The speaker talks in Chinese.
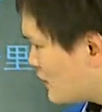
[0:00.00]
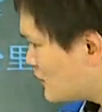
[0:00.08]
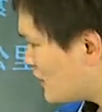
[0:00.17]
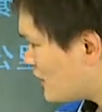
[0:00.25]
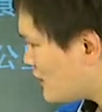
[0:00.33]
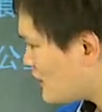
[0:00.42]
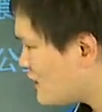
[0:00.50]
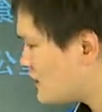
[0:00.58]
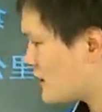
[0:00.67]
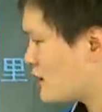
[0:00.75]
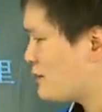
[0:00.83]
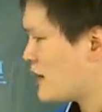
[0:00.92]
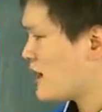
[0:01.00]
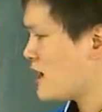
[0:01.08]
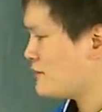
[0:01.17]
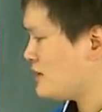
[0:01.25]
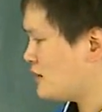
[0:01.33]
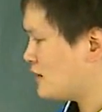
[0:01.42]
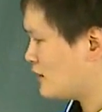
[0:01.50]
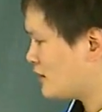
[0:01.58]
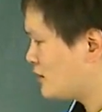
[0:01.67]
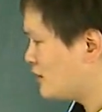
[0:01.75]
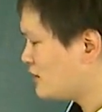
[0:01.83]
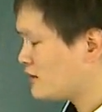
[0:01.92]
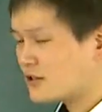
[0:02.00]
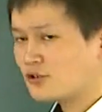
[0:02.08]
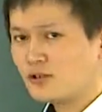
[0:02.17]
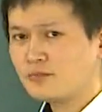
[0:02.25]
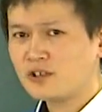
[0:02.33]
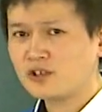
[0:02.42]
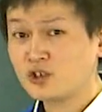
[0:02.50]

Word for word: 这个一点八米和零点九米，